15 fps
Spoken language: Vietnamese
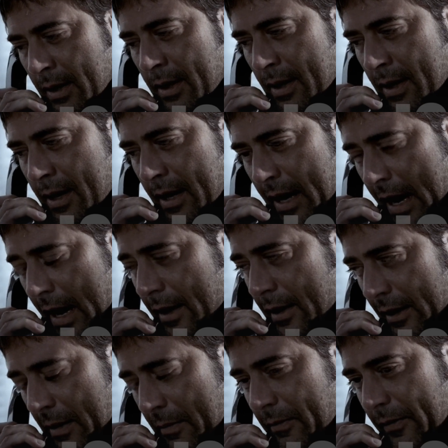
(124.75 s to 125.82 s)
ông không thể cho
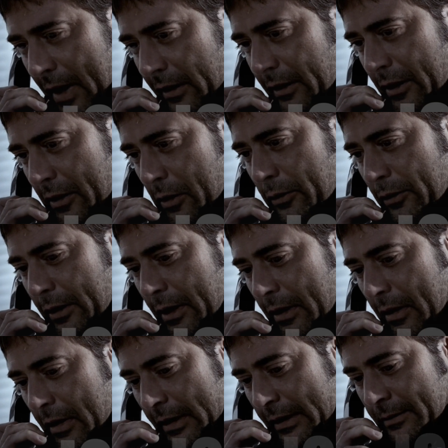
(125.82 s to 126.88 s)
Sam biết vị trí của
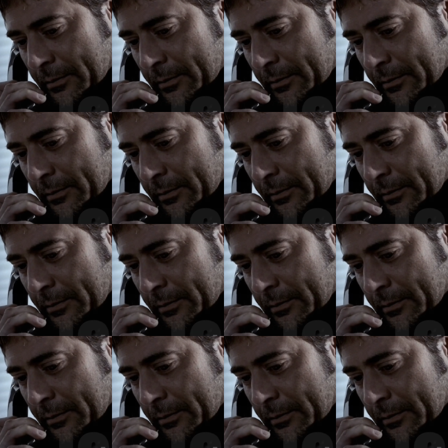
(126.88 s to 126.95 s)
mình.